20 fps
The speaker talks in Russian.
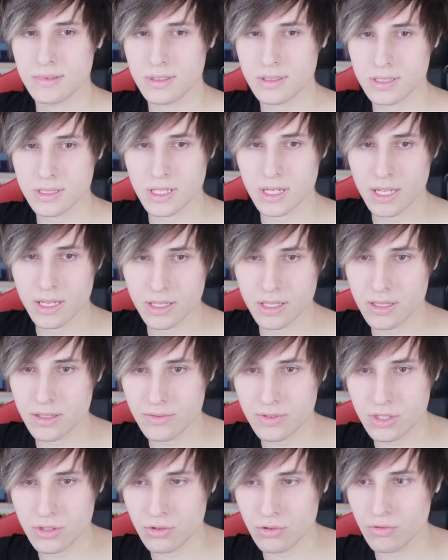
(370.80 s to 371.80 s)
это странно, надо
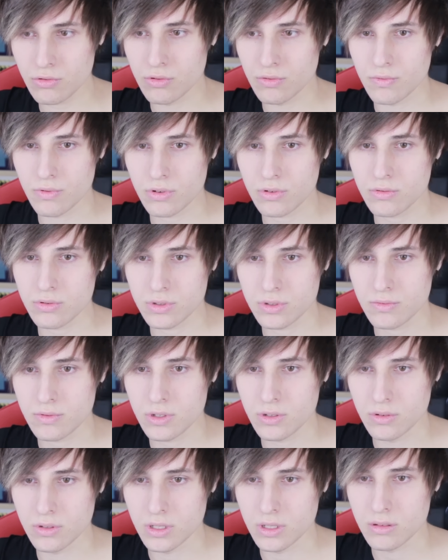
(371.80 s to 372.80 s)
взять другую фотку
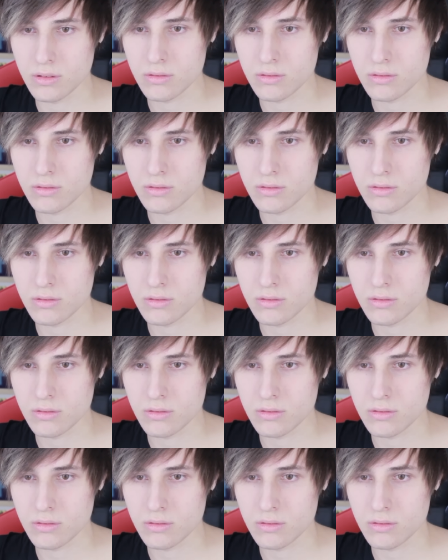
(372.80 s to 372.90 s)
Савергона.